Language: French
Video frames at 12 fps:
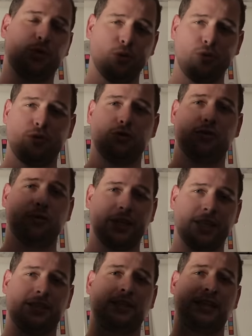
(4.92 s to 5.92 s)
Production
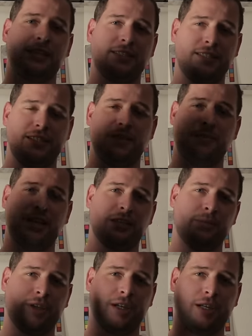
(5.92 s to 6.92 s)
4K cinéma
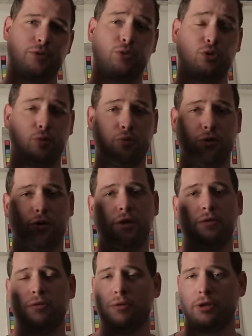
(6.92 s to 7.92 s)
caméra dont le plus grand
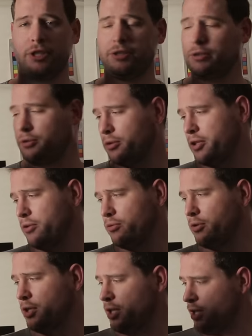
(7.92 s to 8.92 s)
défaut est sans aucun
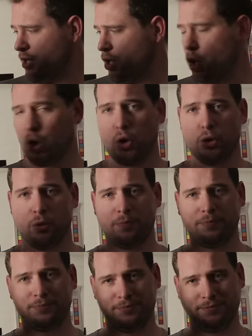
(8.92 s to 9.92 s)
doute le nom.
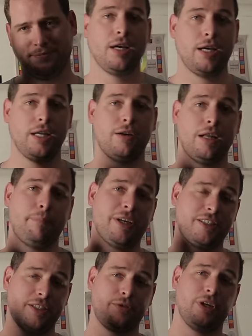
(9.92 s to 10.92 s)
Alors la
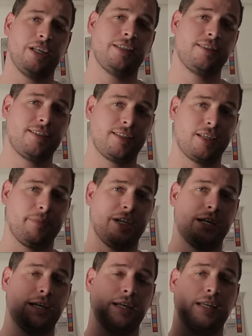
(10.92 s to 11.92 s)
particularité de cette
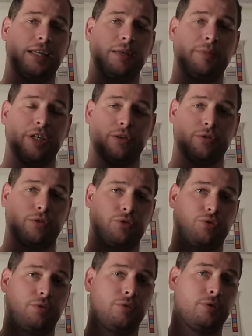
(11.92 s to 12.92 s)
caméra est bien
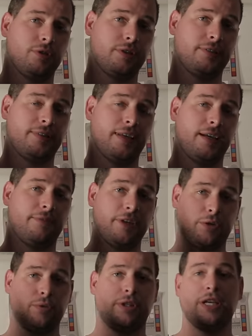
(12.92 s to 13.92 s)
entendu sa
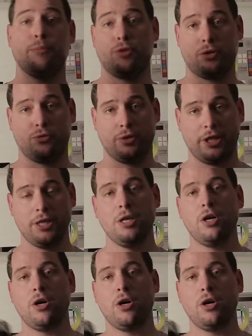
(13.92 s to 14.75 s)
faculté à pouvoir tourner